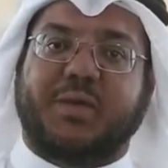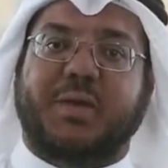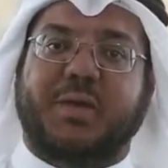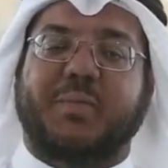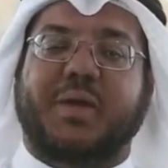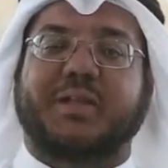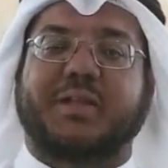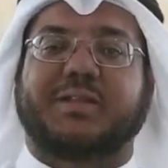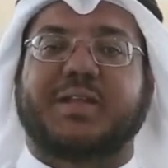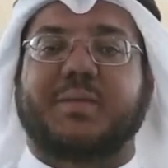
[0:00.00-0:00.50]

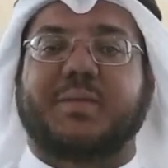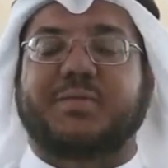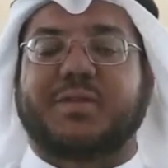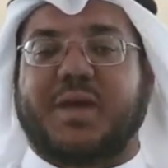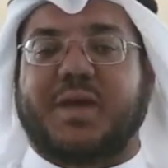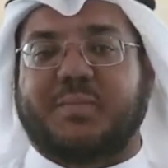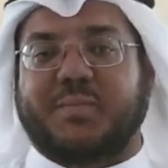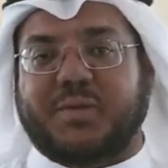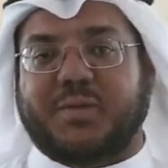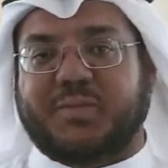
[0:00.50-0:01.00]
بهم أن
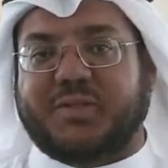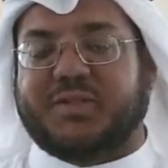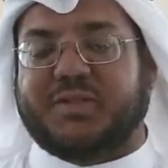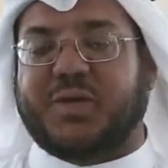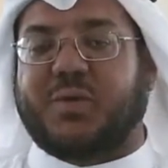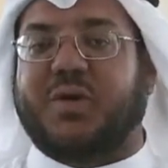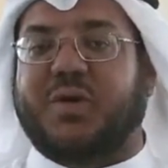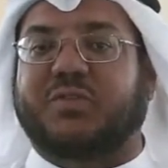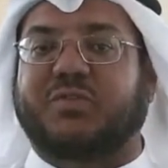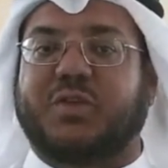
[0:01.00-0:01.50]
تبدأ
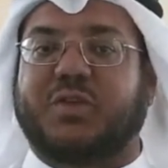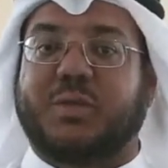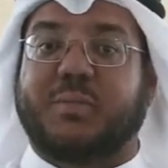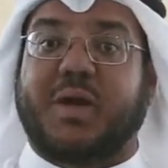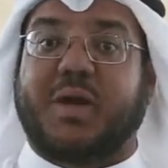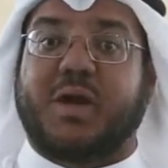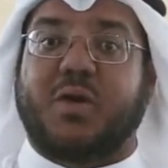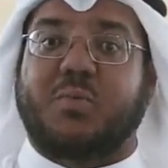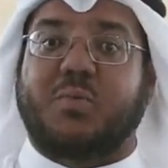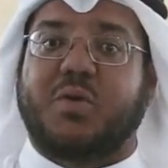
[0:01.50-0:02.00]
بالتواصل
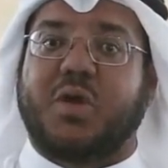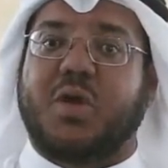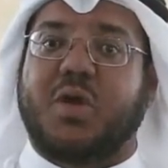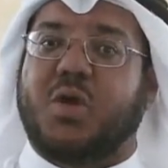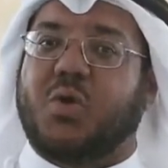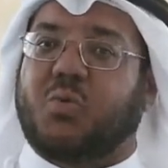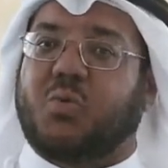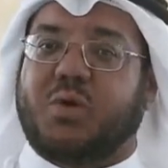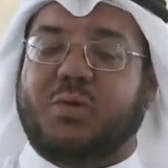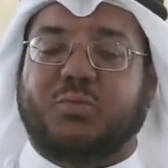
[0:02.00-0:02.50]
معهم
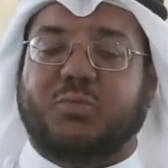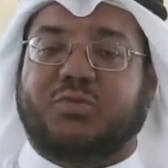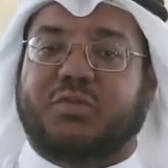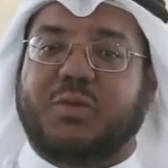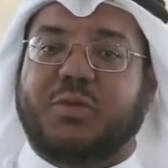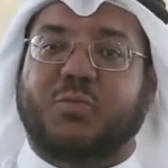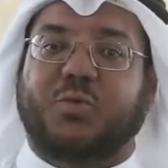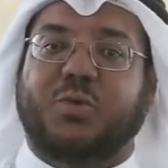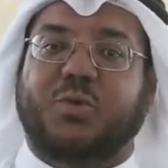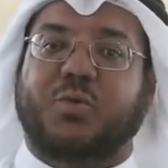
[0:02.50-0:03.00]

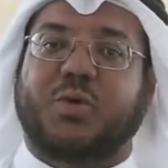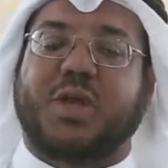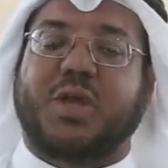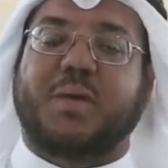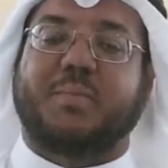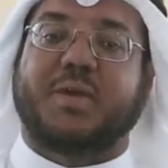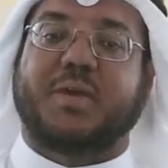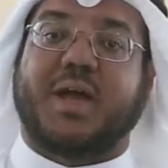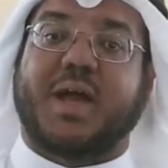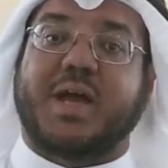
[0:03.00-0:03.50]
والمسلمون هنا
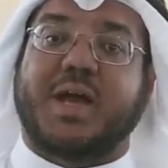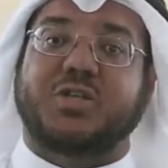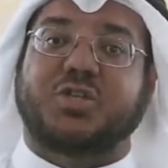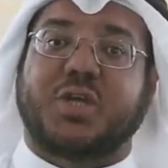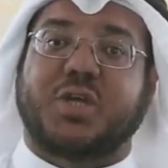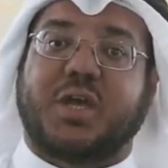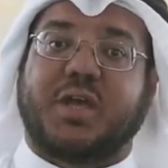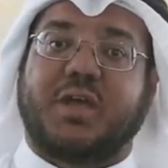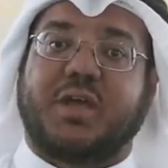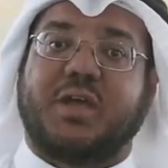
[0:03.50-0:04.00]

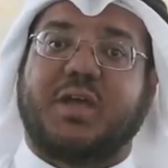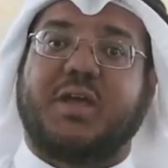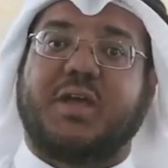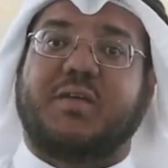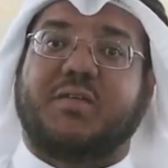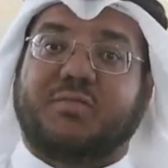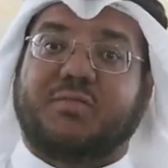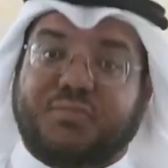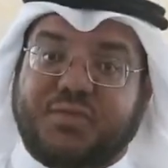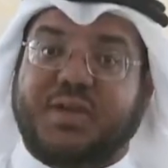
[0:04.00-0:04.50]
بحاجة
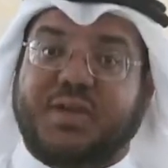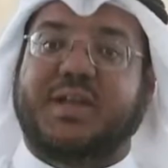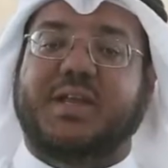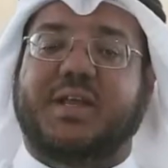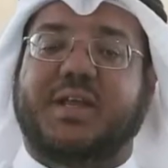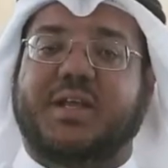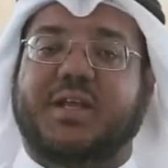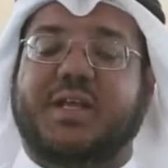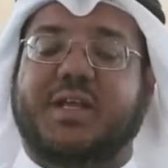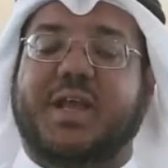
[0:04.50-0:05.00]

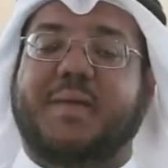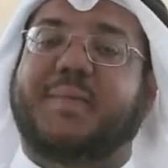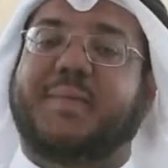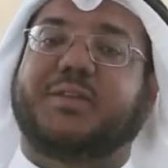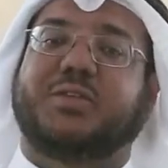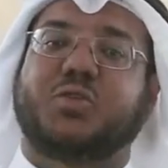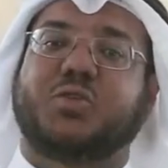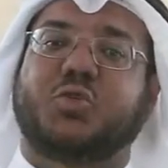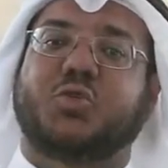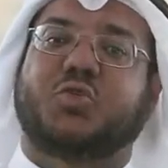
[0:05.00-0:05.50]
فعلا إلى
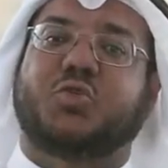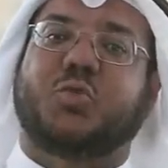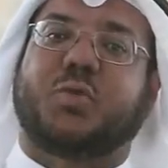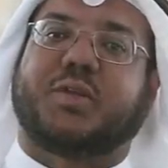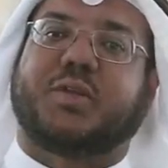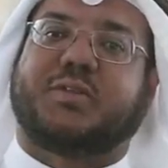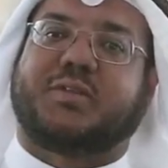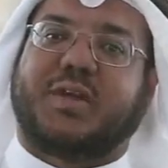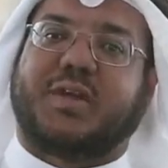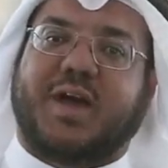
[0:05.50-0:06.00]
مد جسور
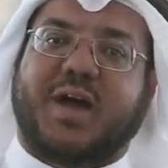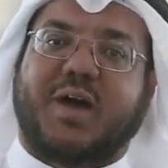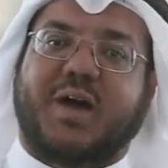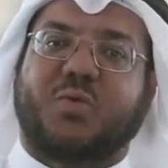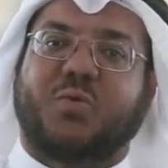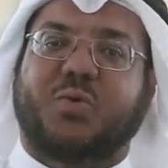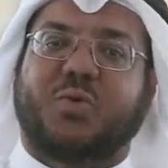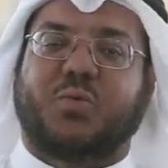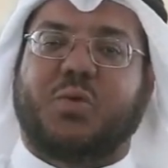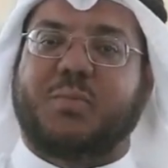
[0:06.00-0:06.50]
التعاون